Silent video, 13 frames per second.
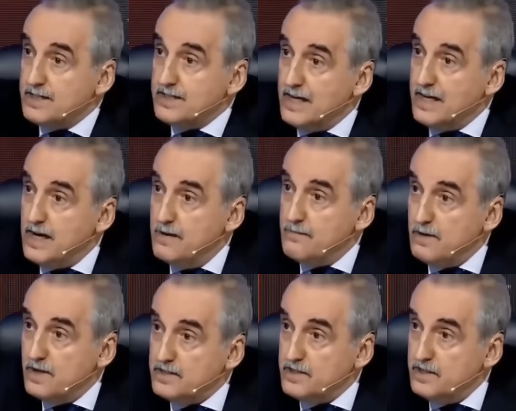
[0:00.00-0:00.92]
Ahora,
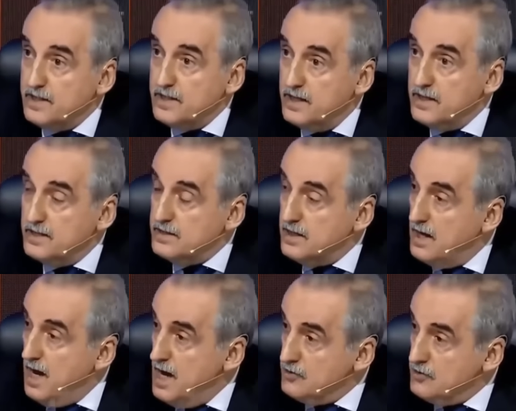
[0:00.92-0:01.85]
Nielsen
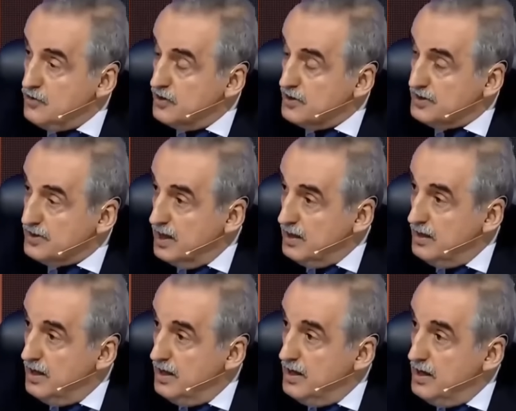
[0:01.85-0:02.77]
participó
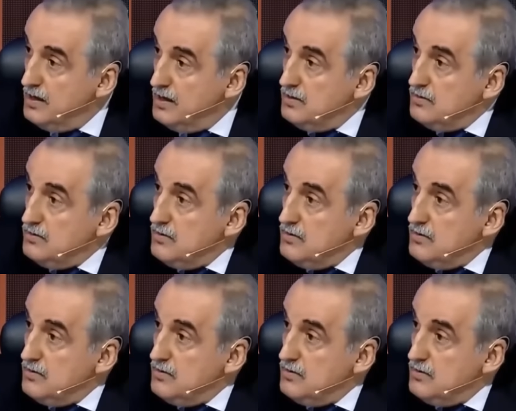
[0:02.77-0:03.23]
en nuestro